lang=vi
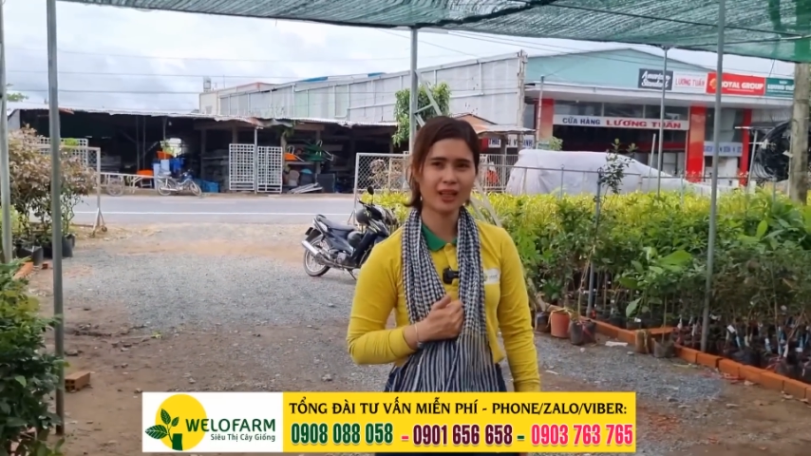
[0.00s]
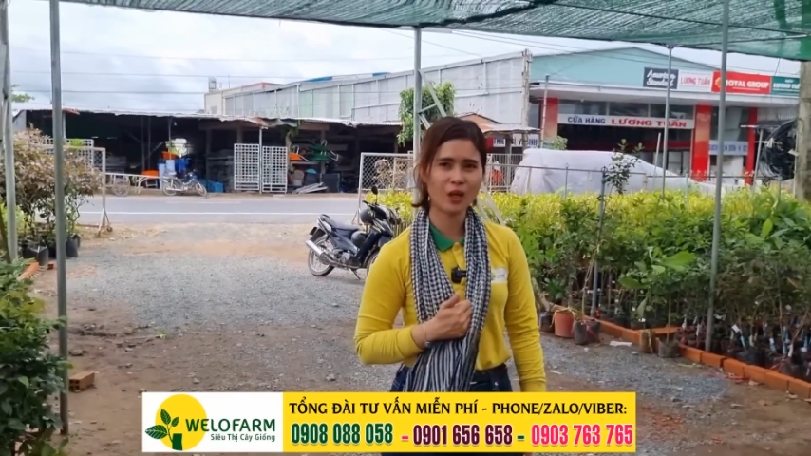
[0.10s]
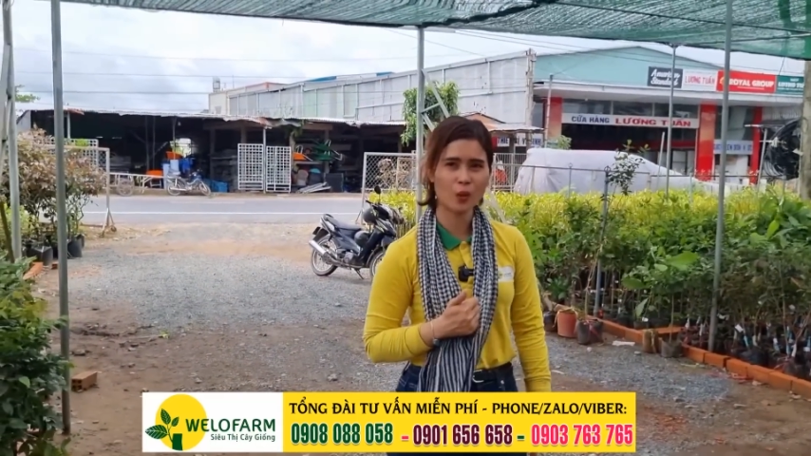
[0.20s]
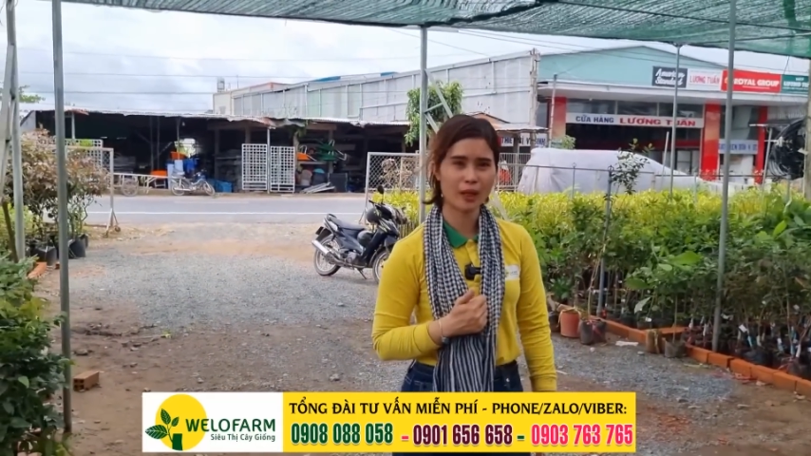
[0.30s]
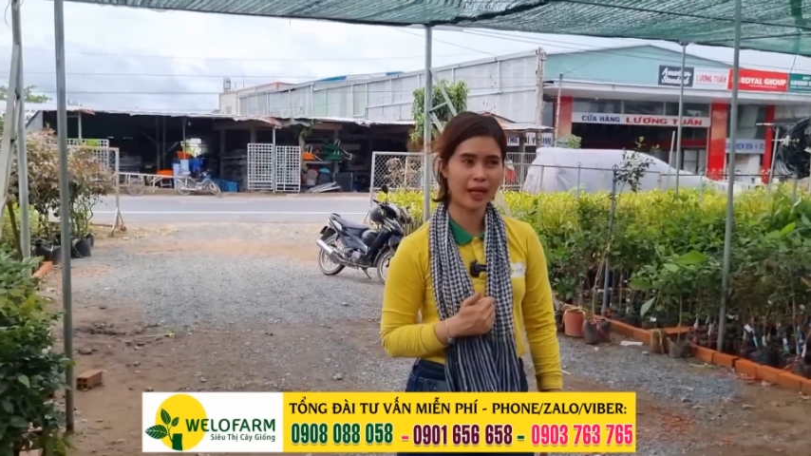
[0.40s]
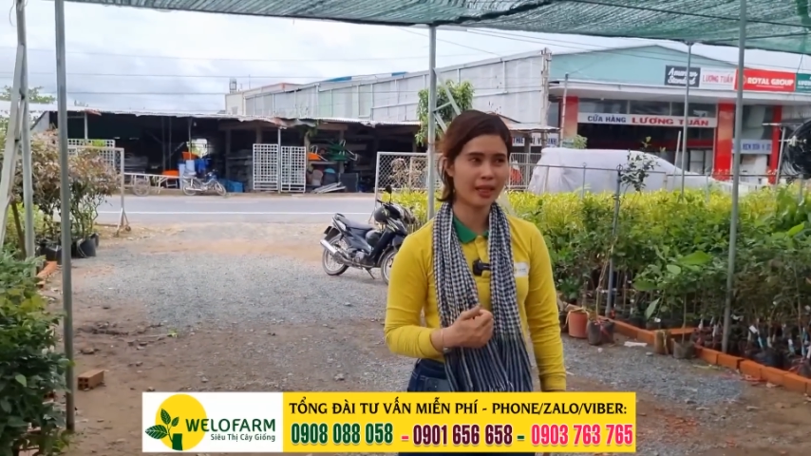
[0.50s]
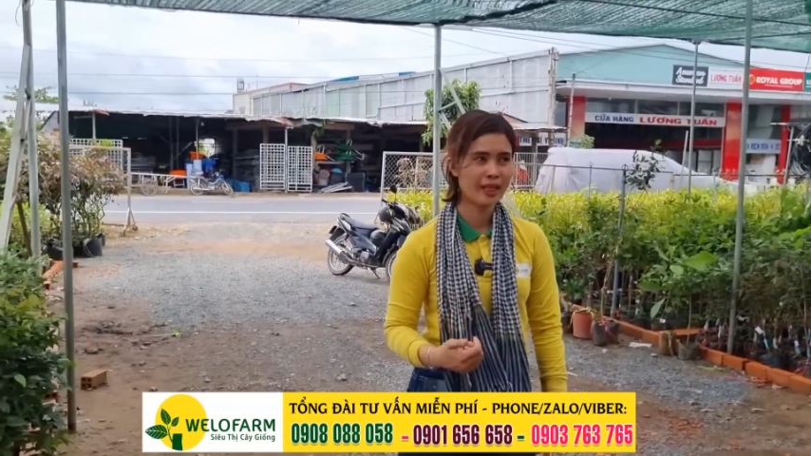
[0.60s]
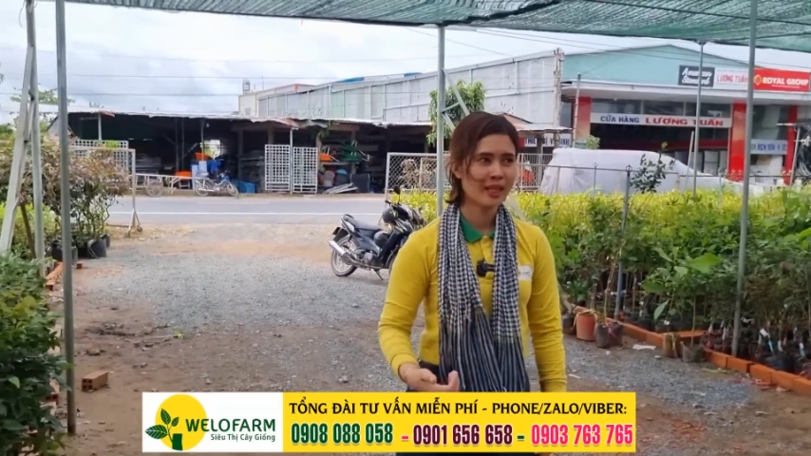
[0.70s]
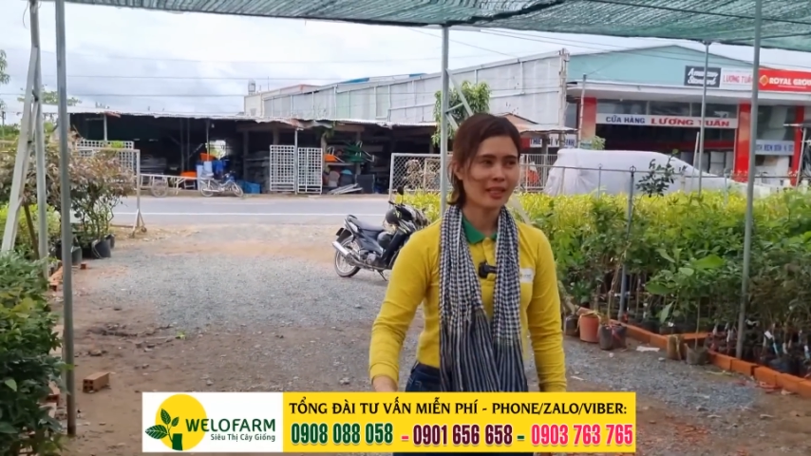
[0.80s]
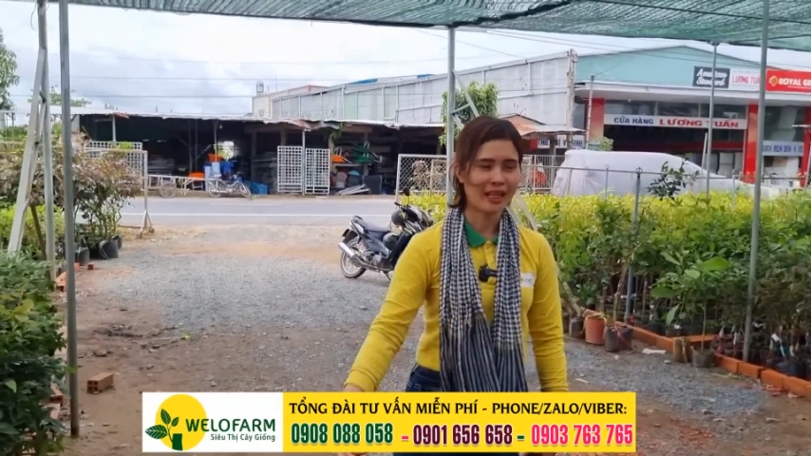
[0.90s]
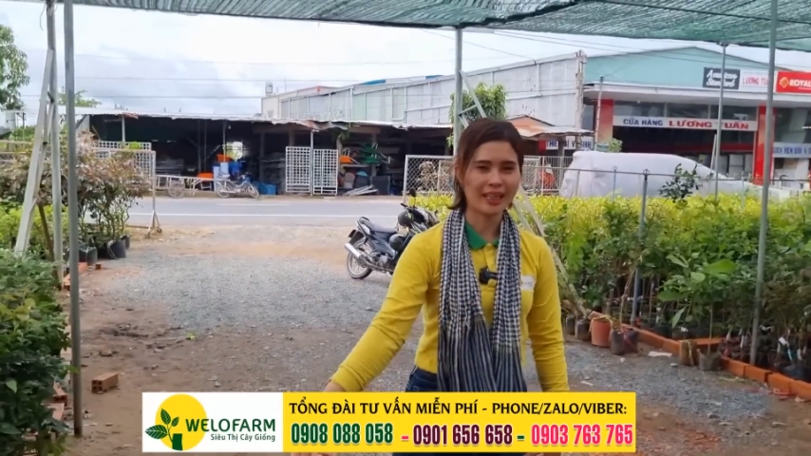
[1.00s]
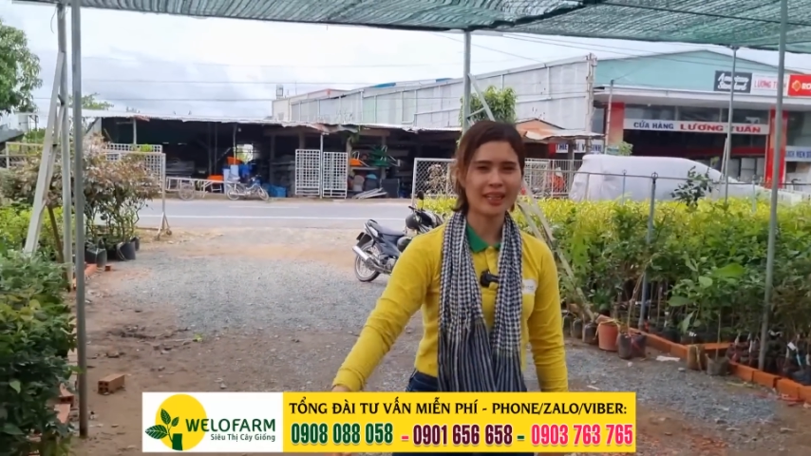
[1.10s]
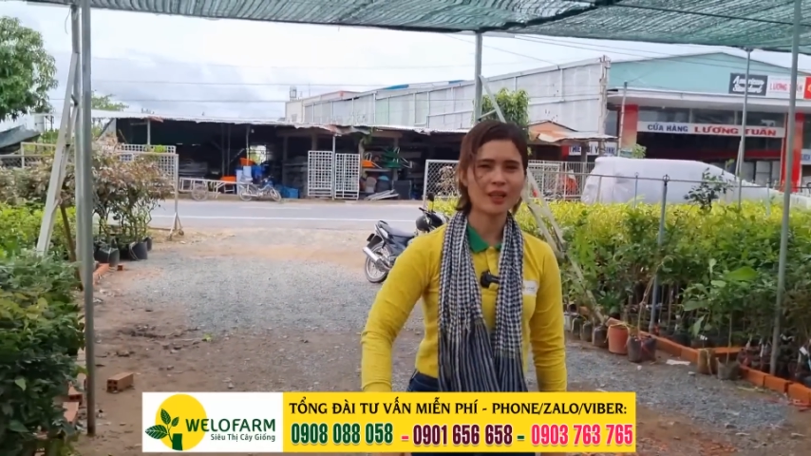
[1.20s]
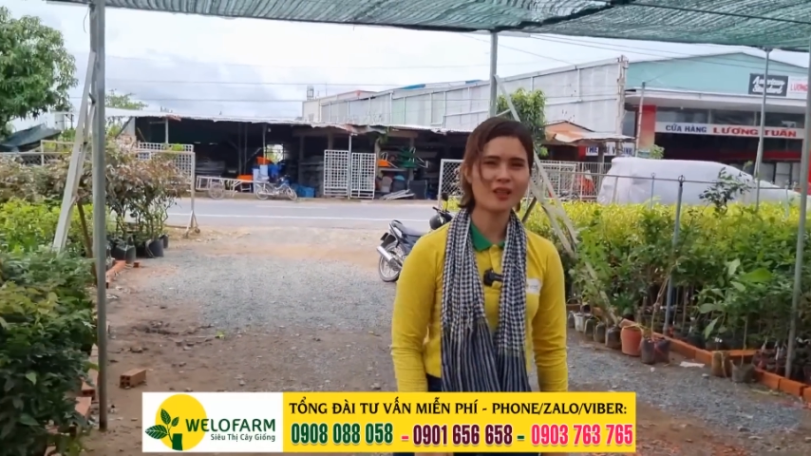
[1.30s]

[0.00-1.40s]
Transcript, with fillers: rất là ok. Thằng này